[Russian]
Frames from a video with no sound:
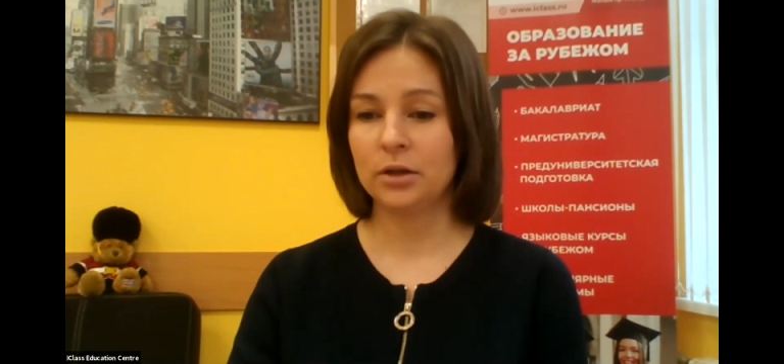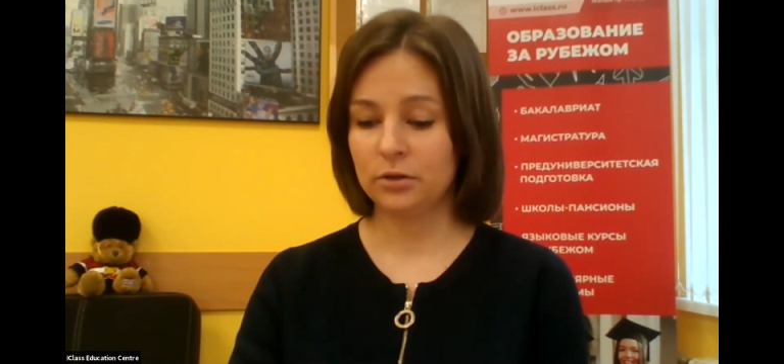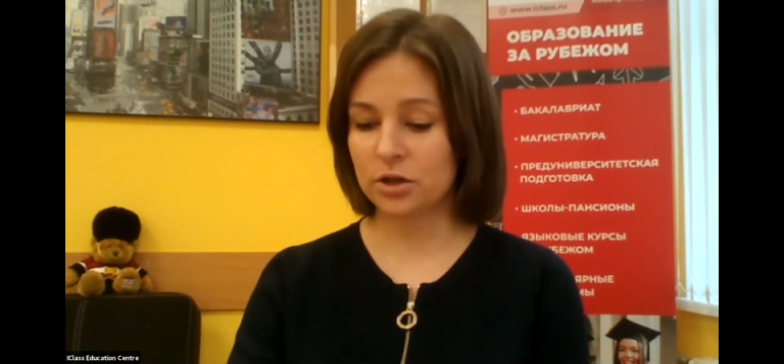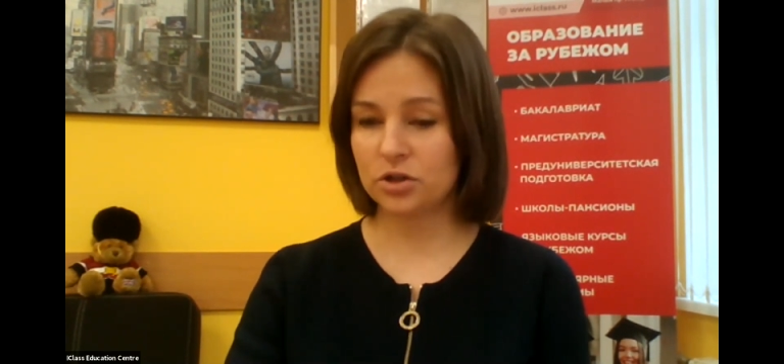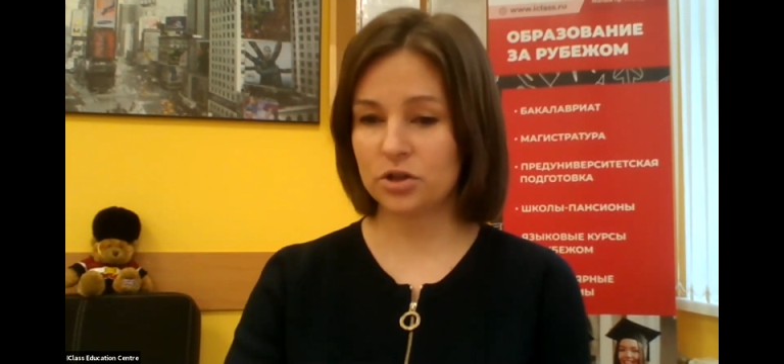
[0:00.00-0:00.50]

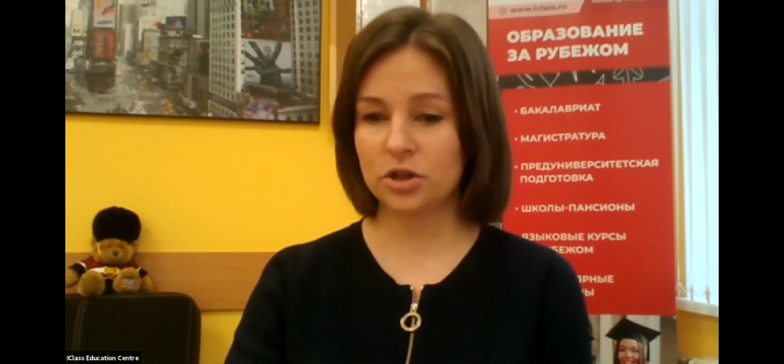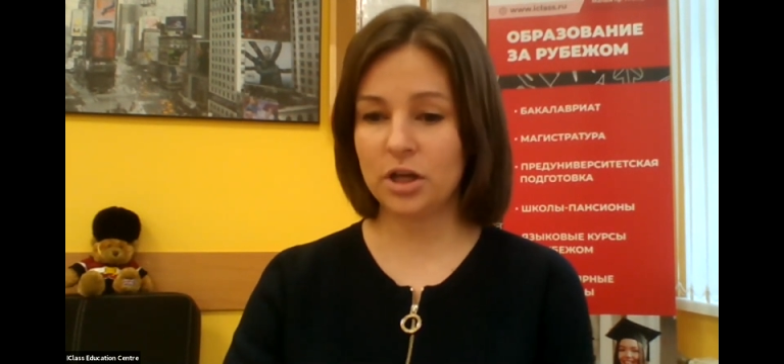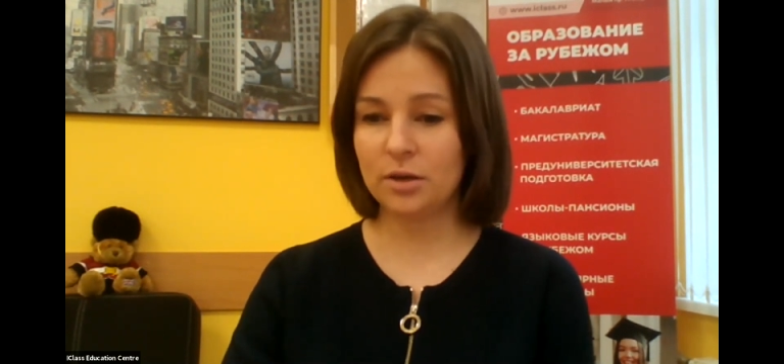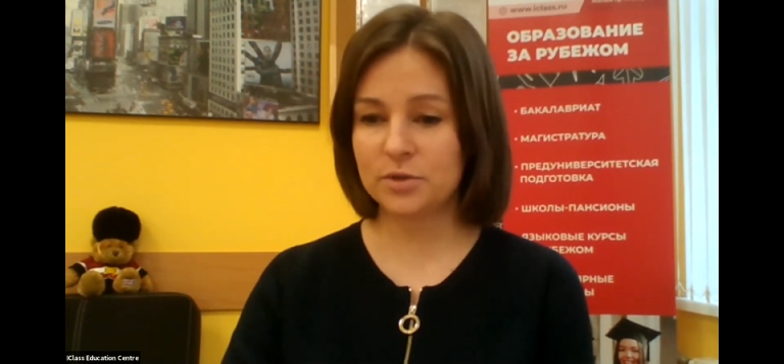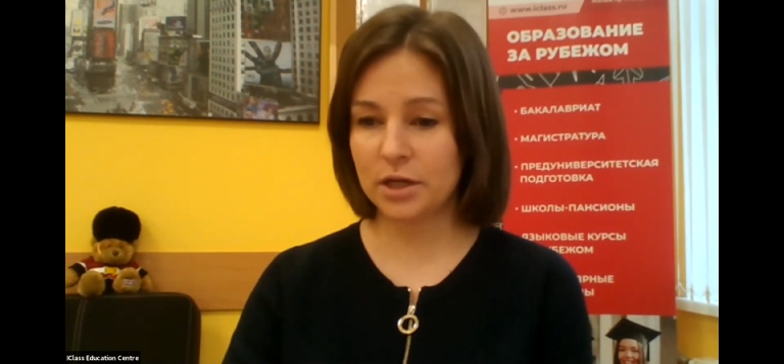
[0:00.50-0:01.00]
Так что,
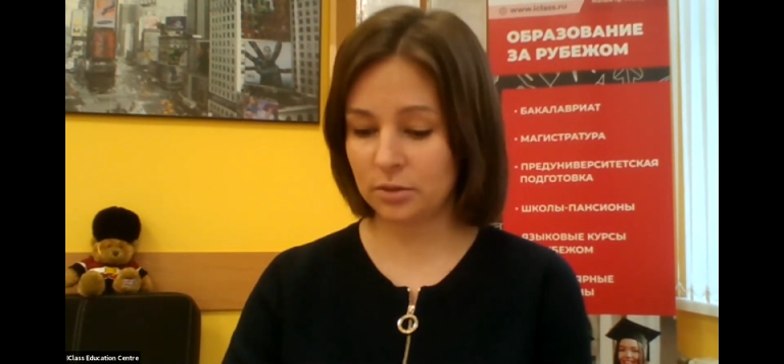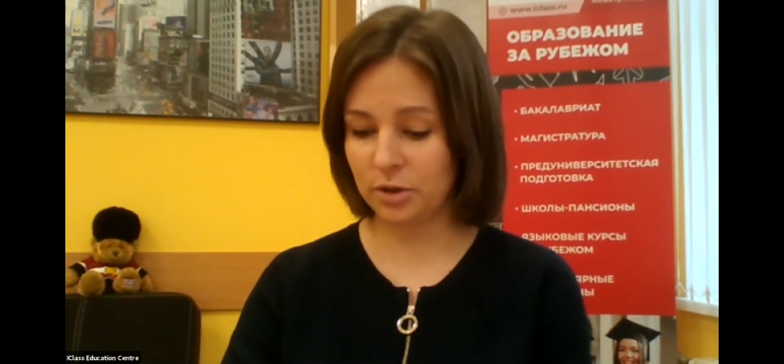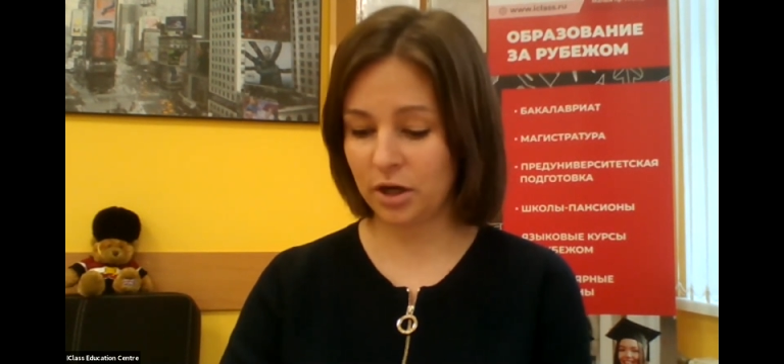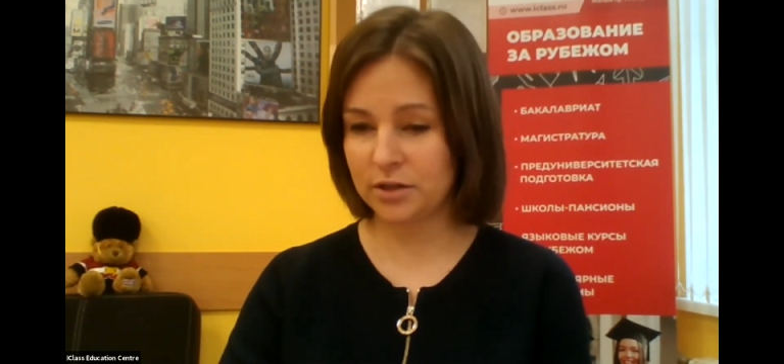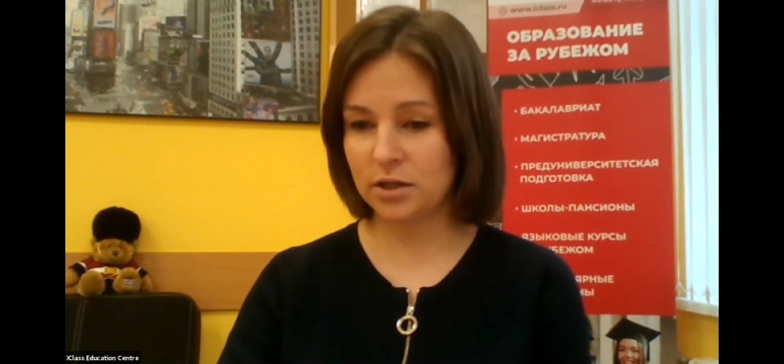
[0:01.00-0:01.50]
Сергей, обязательно
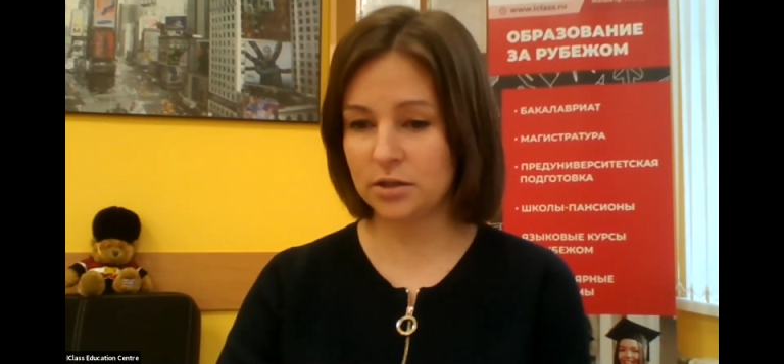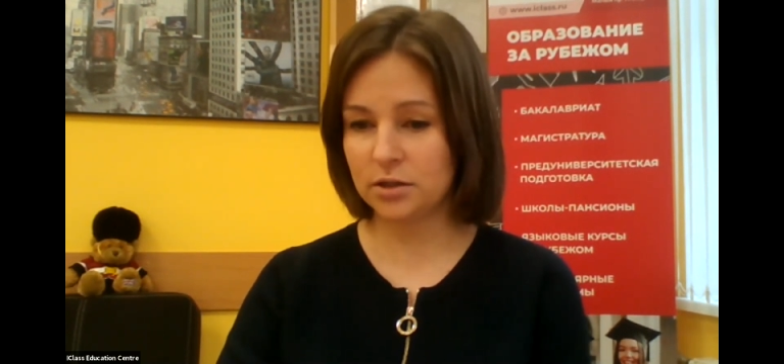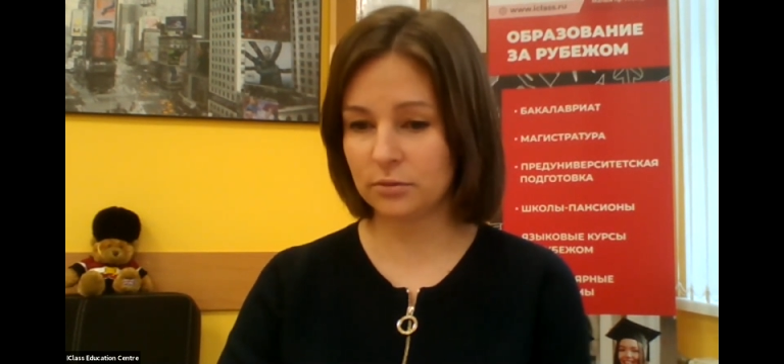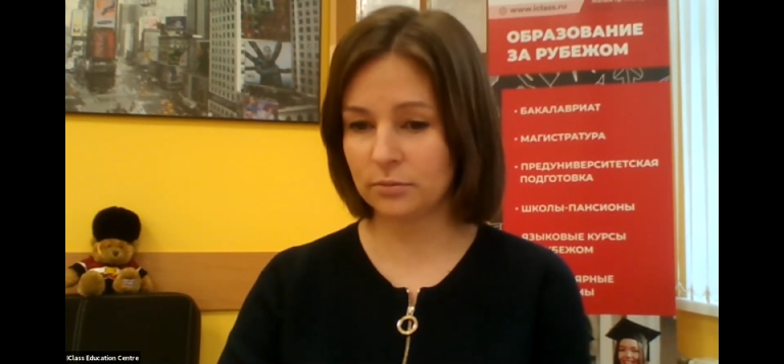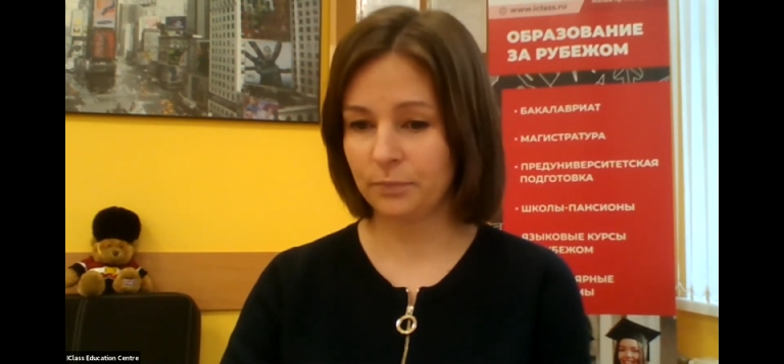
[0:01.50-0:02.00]

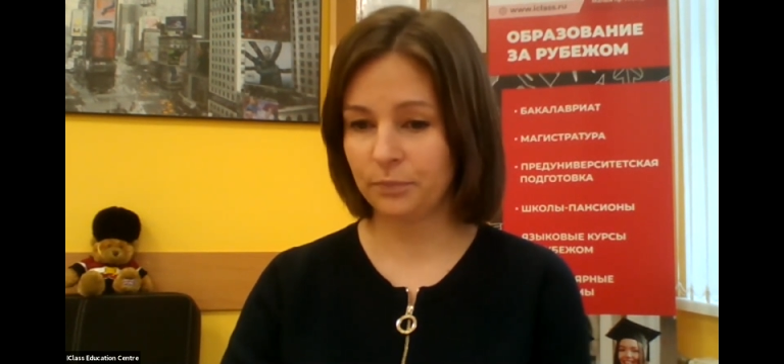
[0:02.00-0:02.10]
приходите,